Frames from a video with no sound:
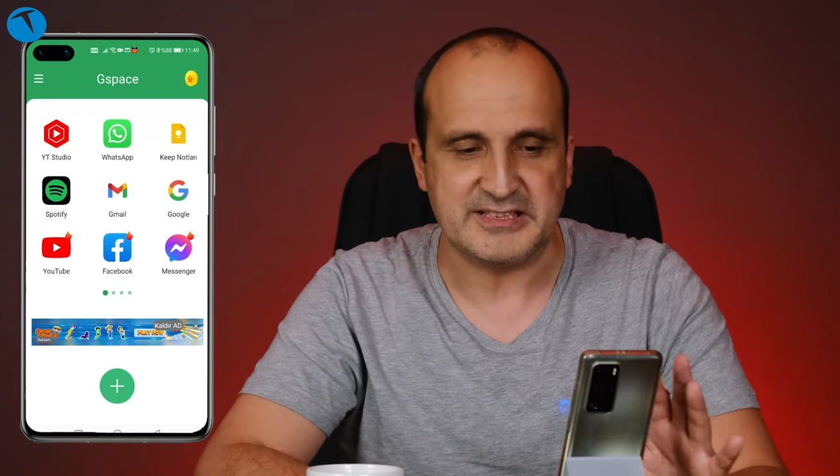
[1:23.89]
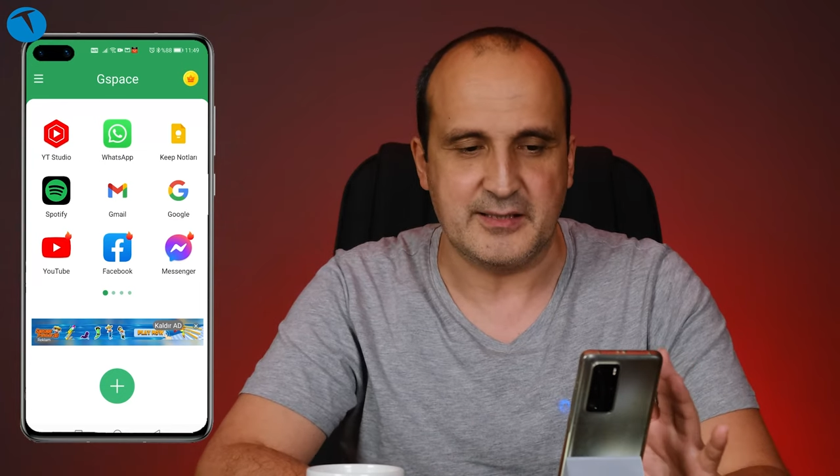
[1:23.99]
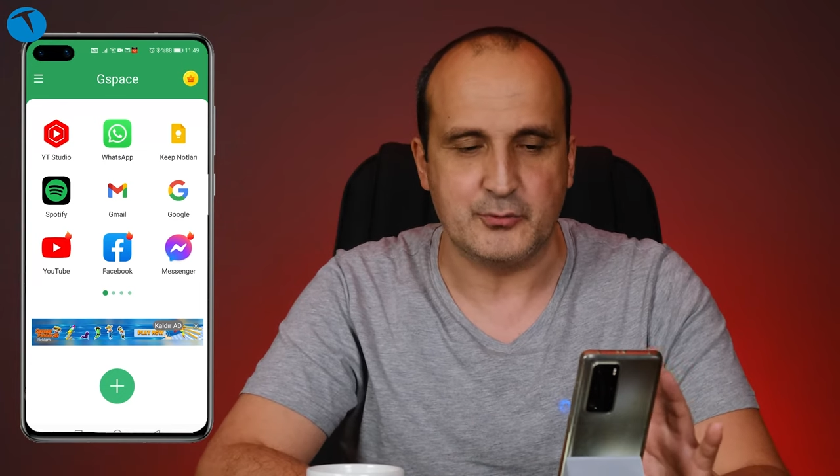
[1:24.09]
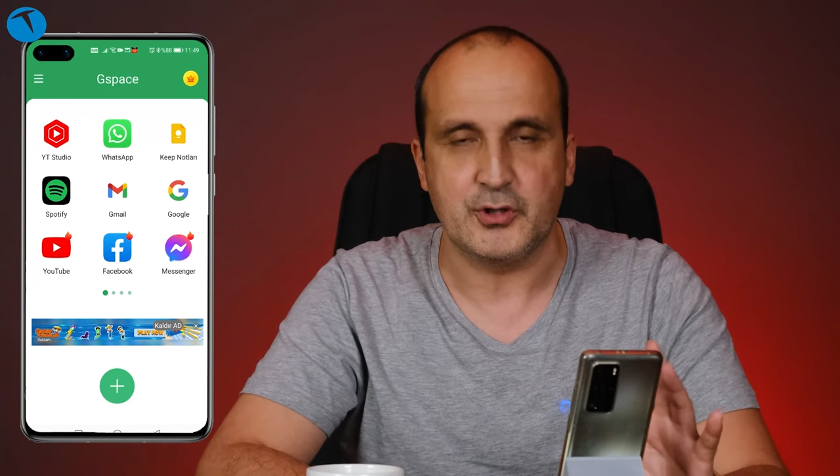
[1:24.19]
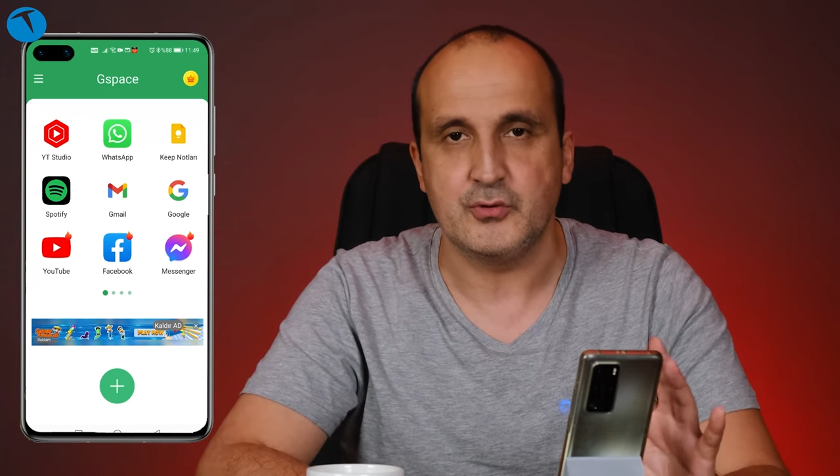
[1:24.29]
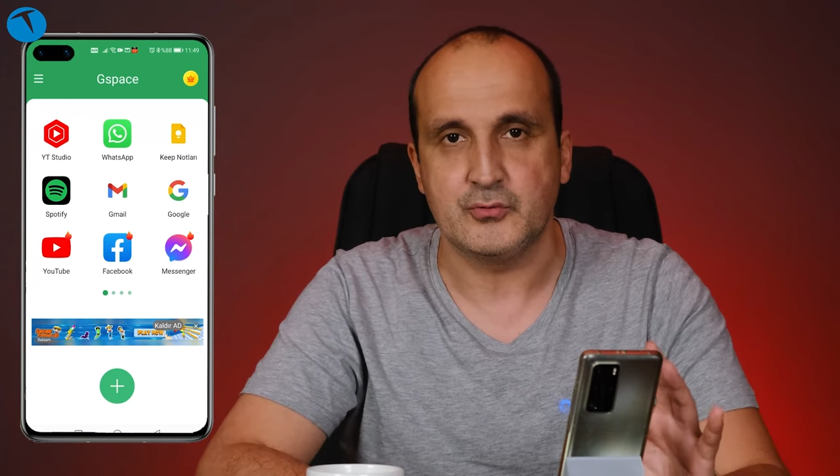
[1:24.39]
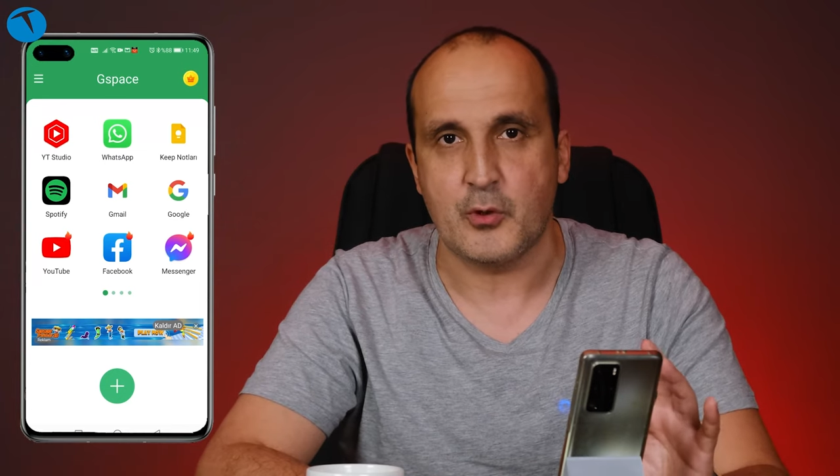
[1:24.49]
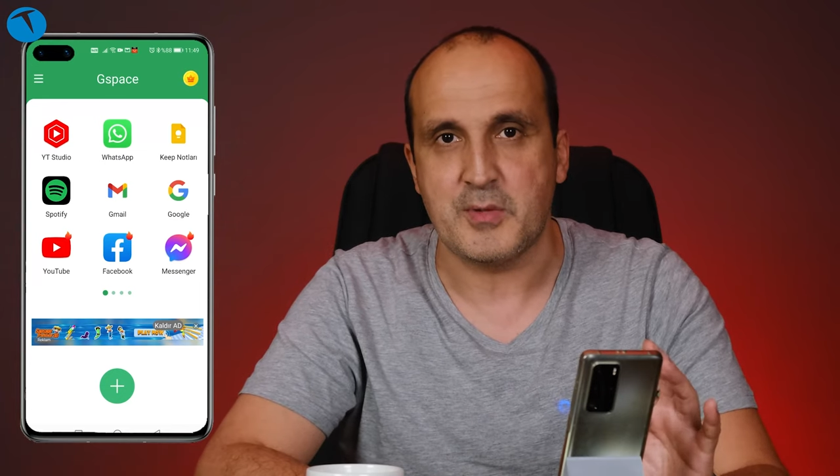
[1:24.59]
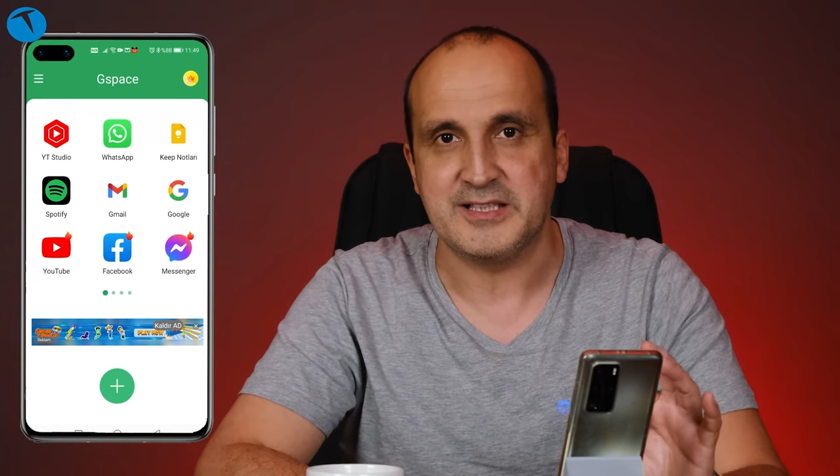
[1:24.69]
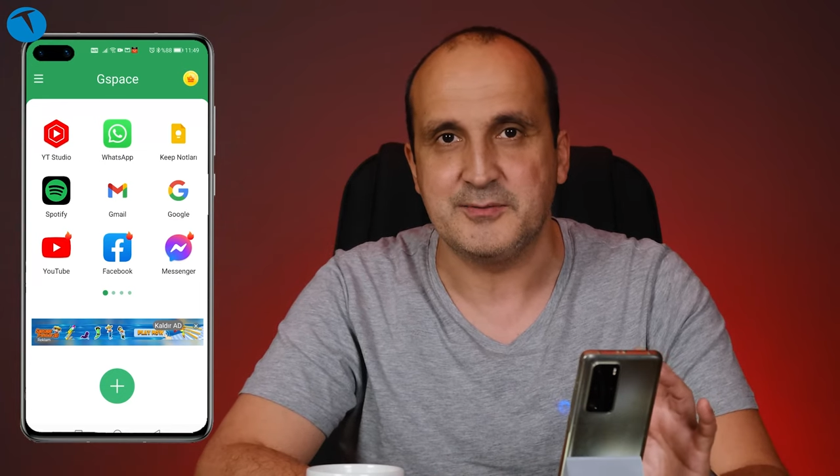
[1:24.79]
Mesela buna
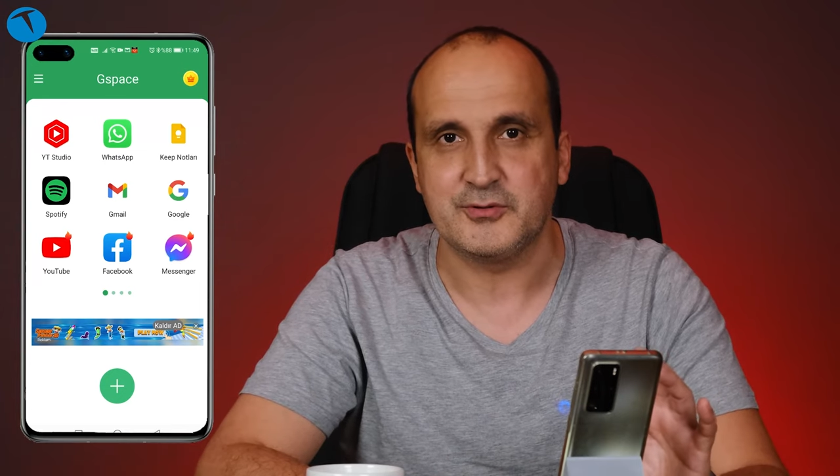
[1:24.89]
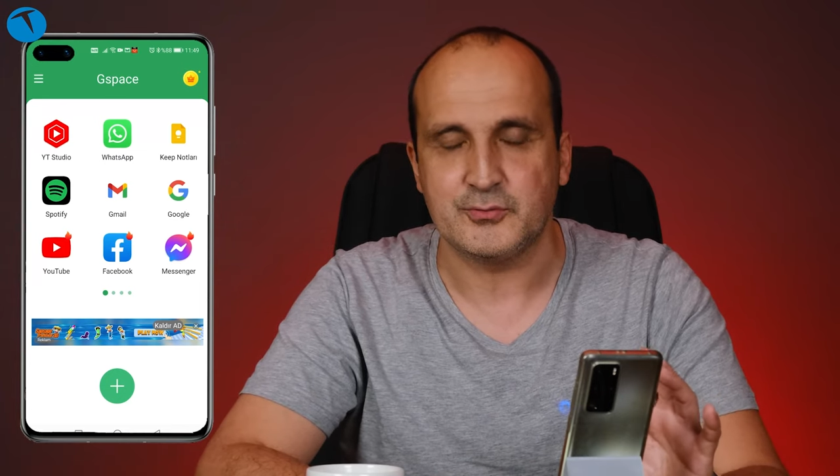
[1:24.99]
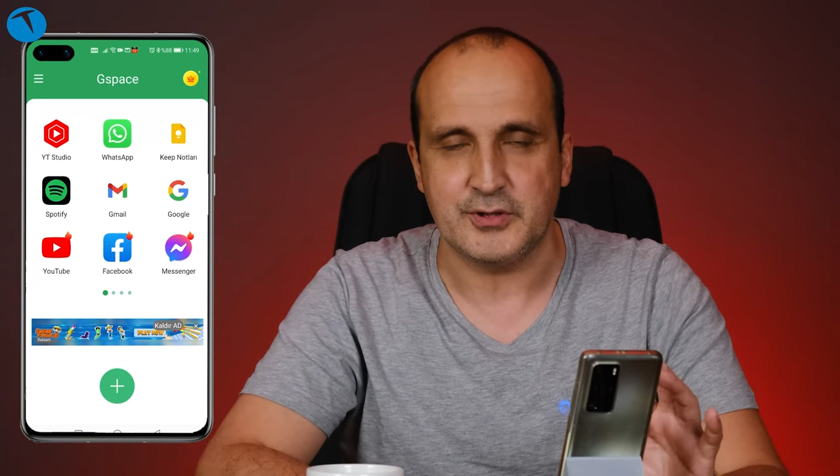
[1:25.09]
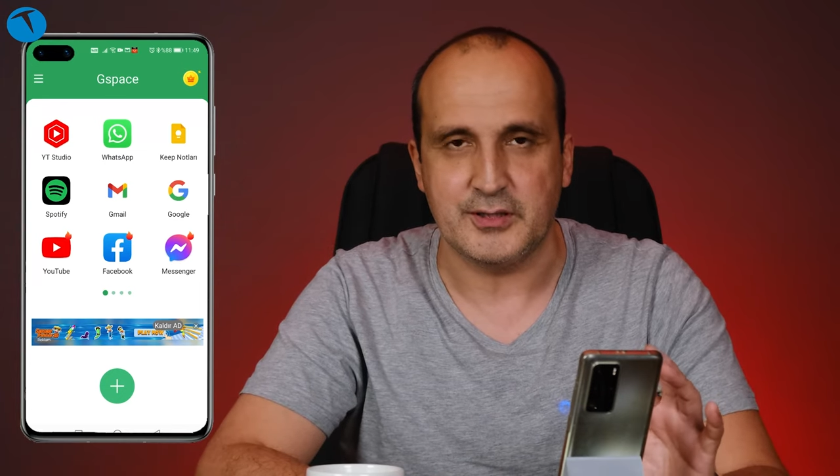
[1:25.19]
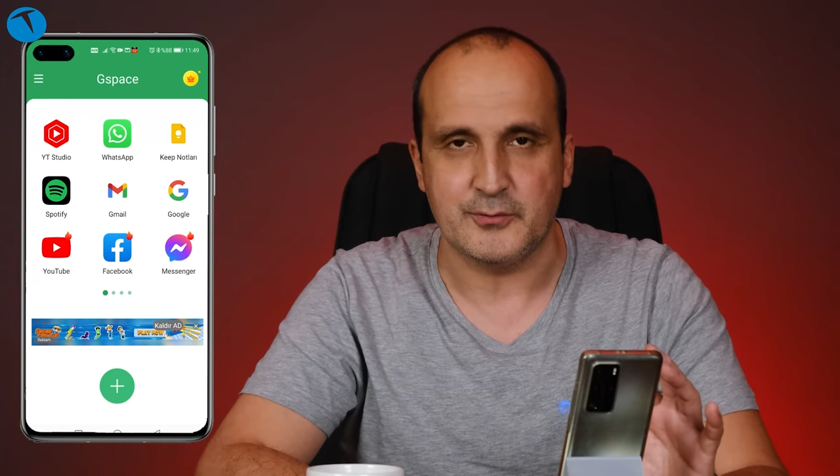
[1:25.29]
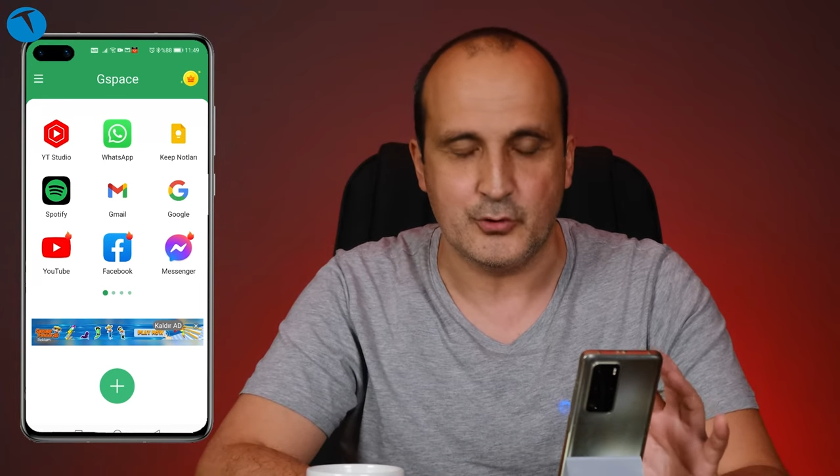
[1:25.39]
normalde bir e,